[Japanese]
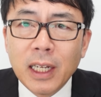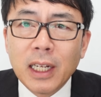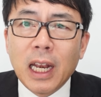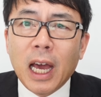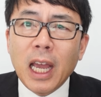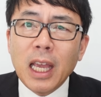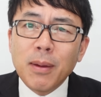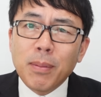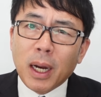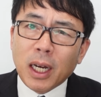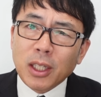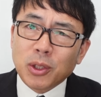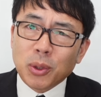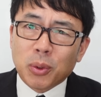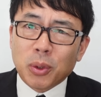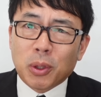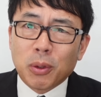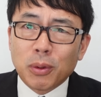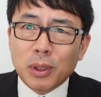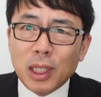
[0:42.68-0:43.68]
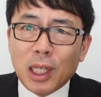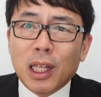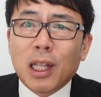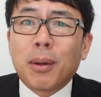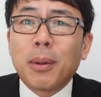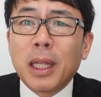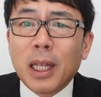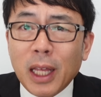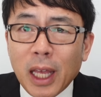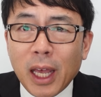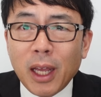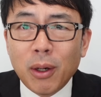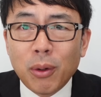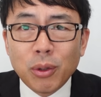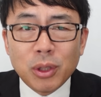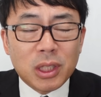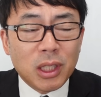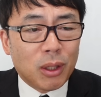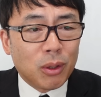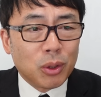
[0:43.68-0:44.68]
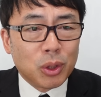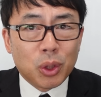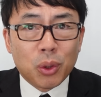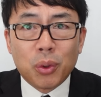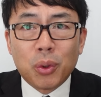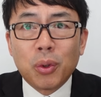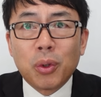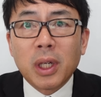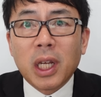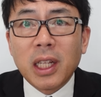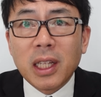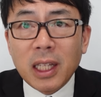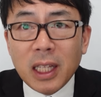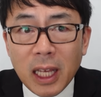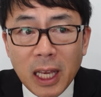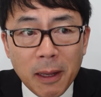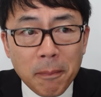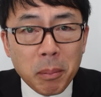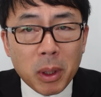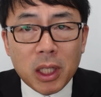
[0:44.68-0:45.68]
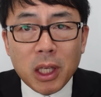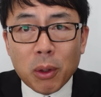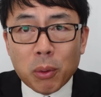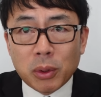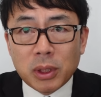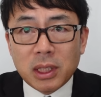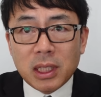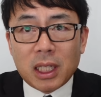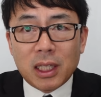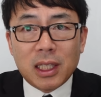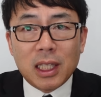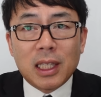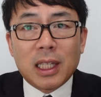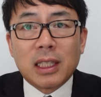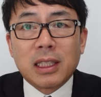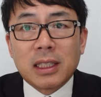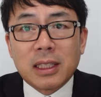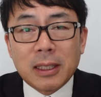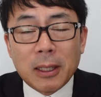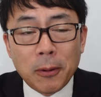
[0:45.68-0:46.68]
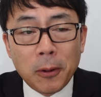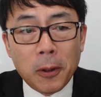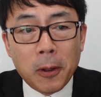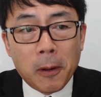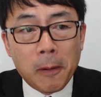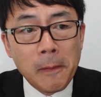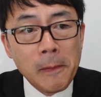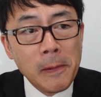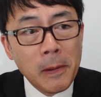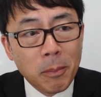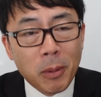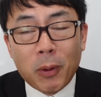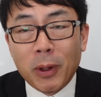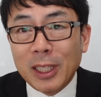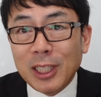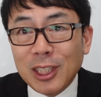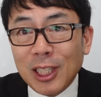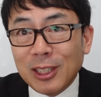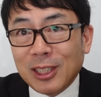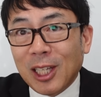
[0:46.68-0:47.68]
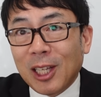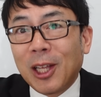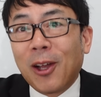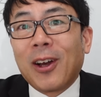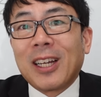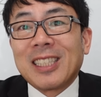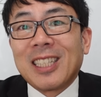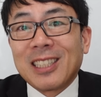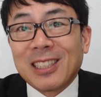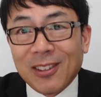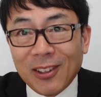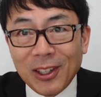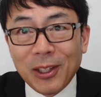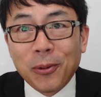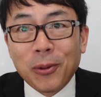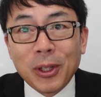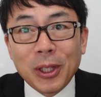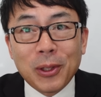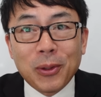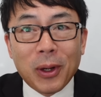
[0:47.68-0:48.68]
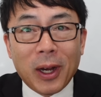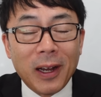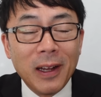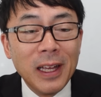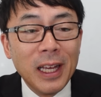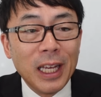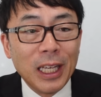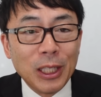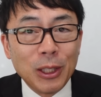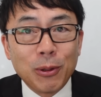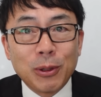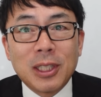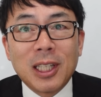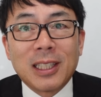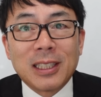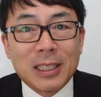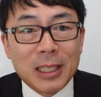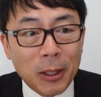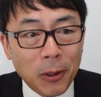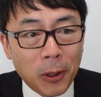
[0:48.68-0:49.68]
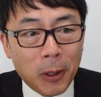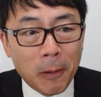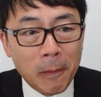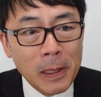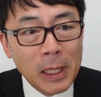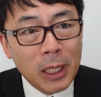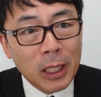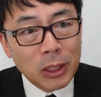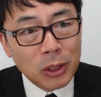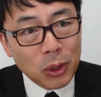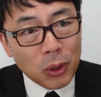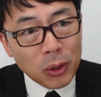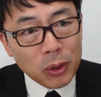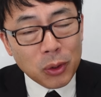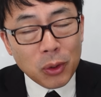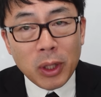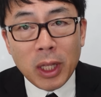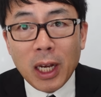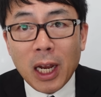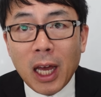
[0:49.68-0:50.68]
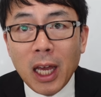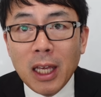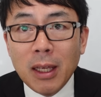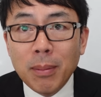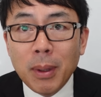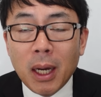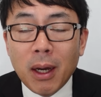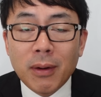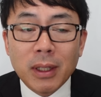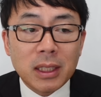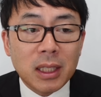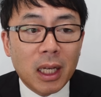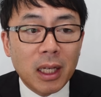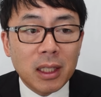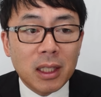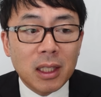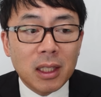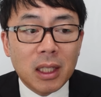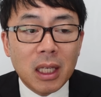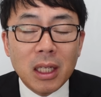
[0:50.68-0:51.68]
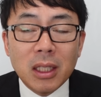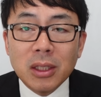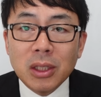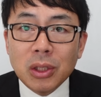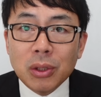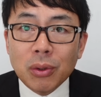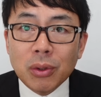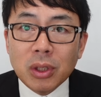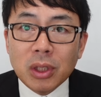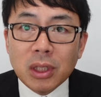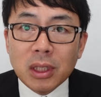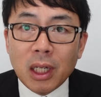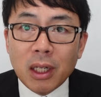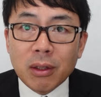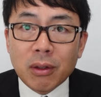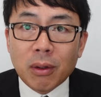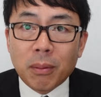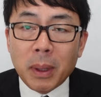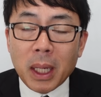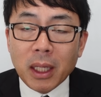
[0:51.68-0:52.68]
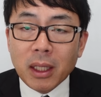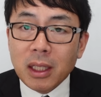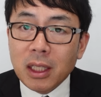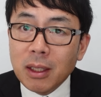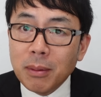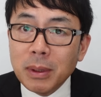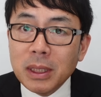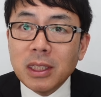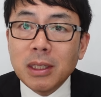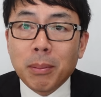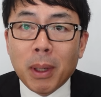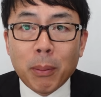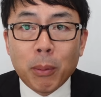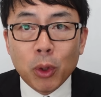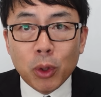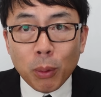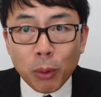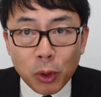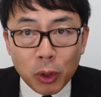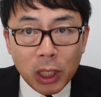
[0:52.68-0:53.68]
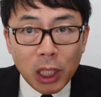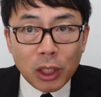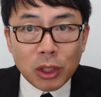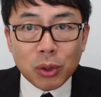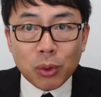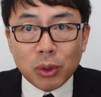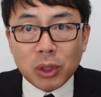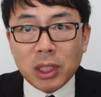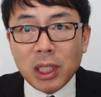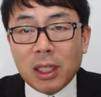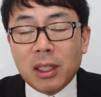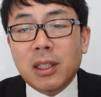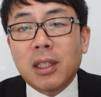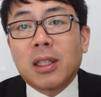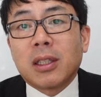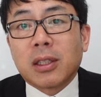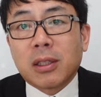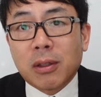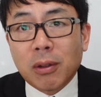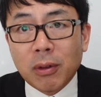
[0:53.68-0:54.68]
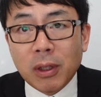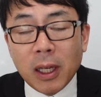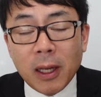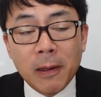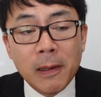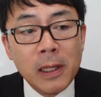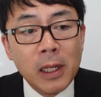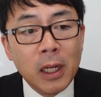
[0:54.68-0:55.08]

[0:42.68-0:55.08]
ライバーちょっと気をつけなきゃダメだね。ロシアの情報源でね、まあ、結構使ってたんですけど、まあ、私が使ったわけじゃないですけどね、いろんな人が引用してたんですけど、ちょっとね、ライバーは最近検証しないと、まあ厳しい。まあもともと検証してやってたんですけどね、